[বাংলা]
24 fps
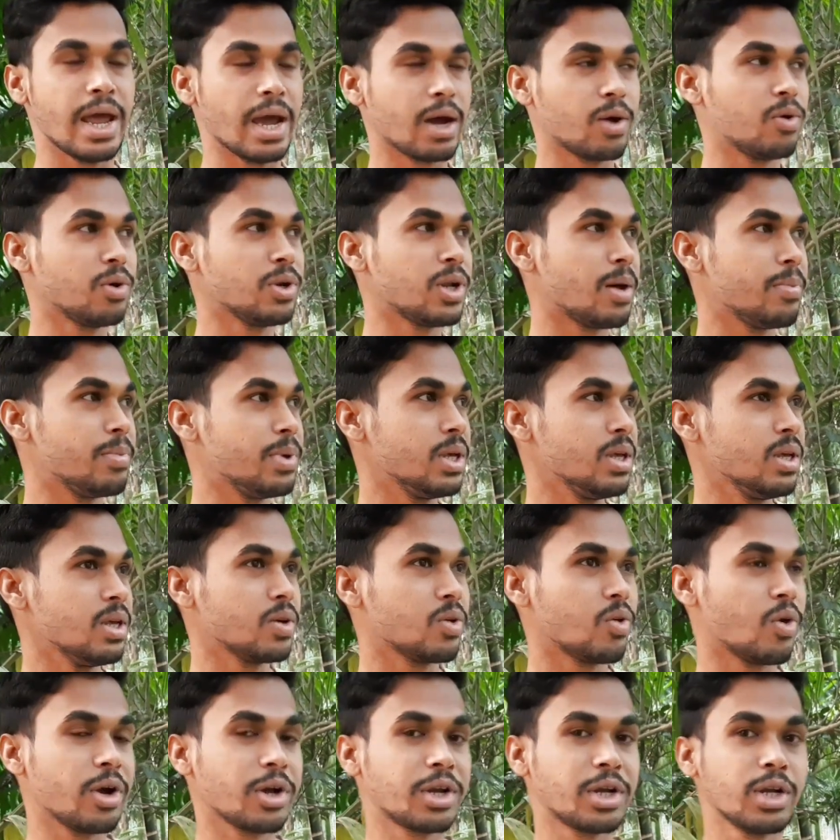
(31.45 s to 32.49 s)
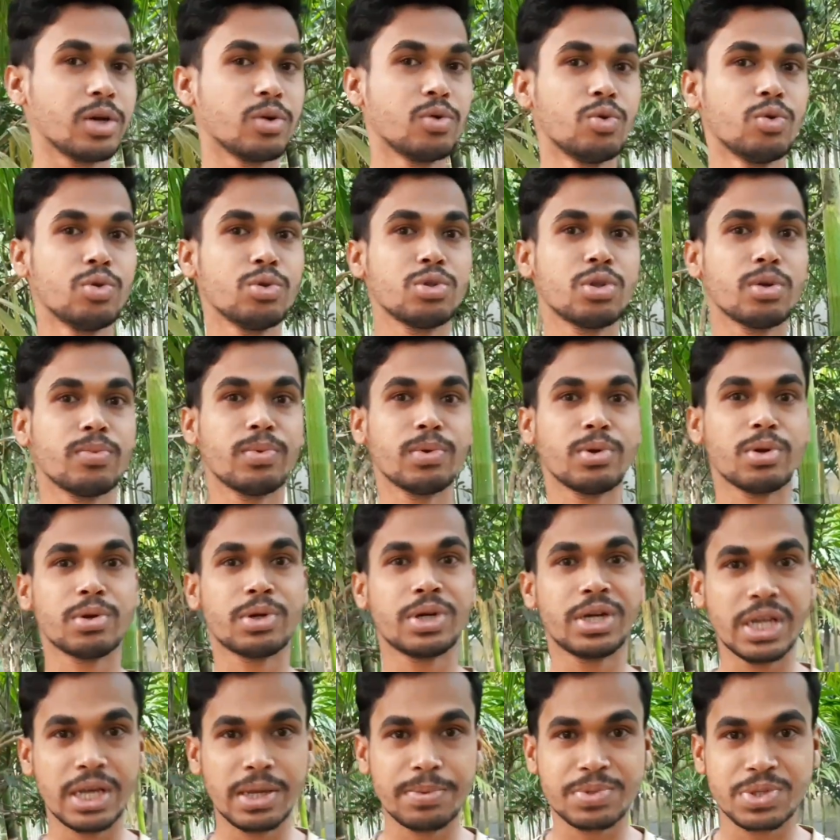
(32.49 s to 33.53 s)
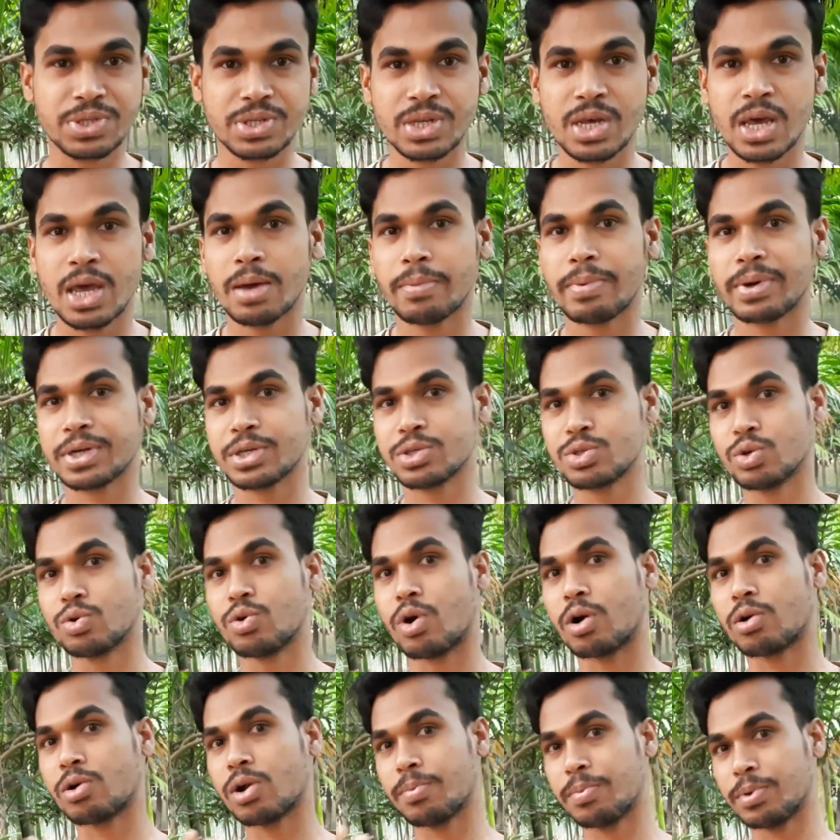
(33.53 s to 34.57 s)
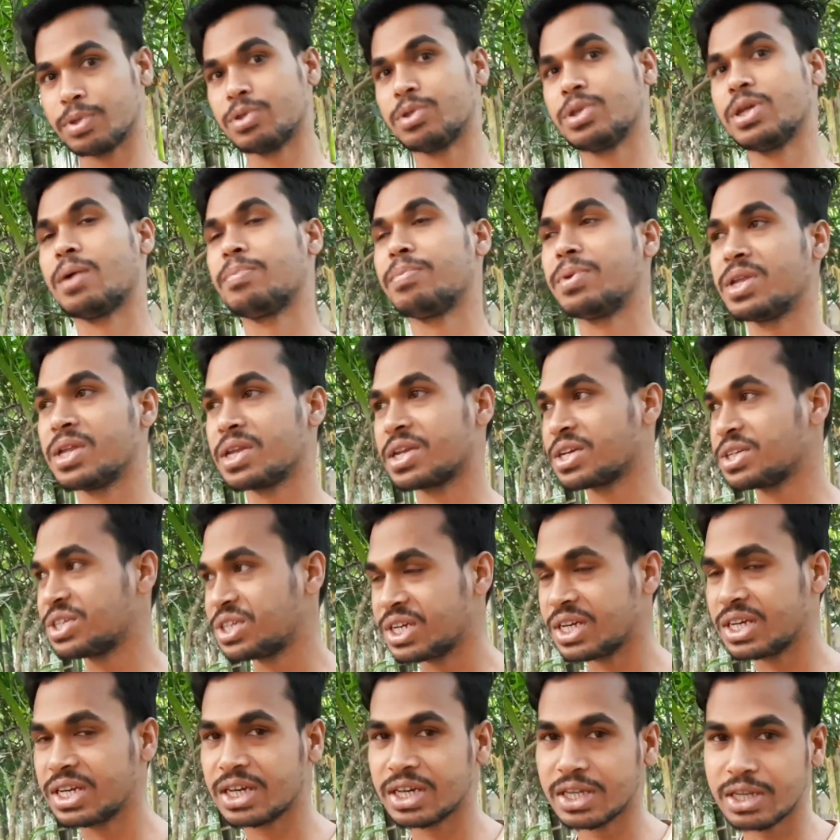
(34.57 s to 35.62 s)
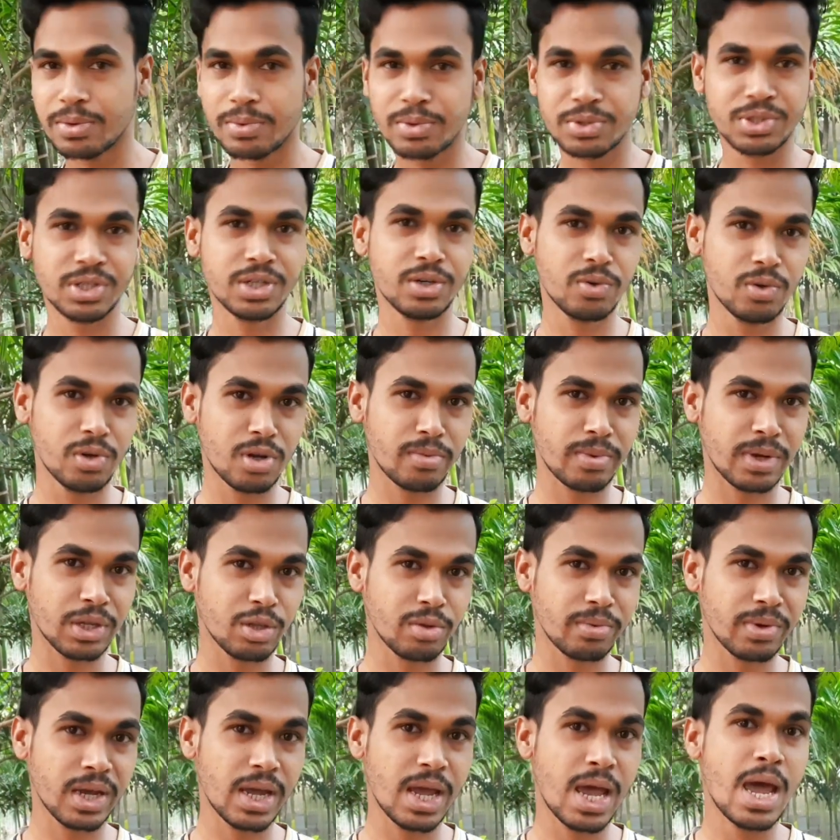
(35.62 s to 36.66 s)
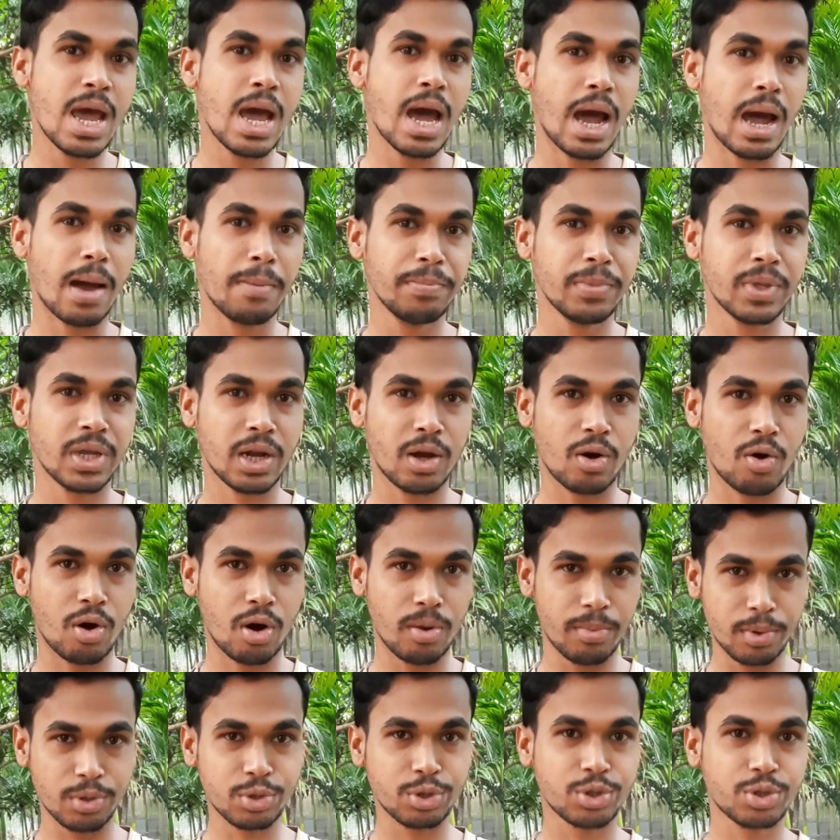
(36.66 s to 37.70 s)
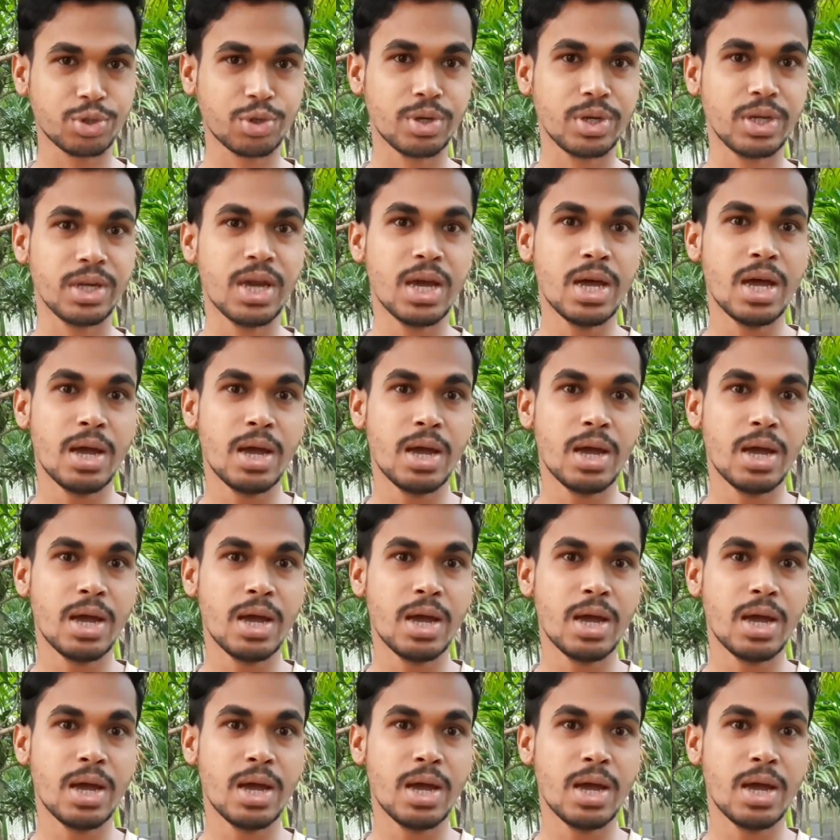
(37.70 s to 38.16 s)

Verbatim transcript: এখন আমি কয়েকটি গুরুত্বপূর্ণ টিপস বা কিছু ঘরোয়া পদ্ধতি আপনাদেরকে শিখিয়ে দেবো যেগুলোর মাধ্যমে আপনারা অবশ্যই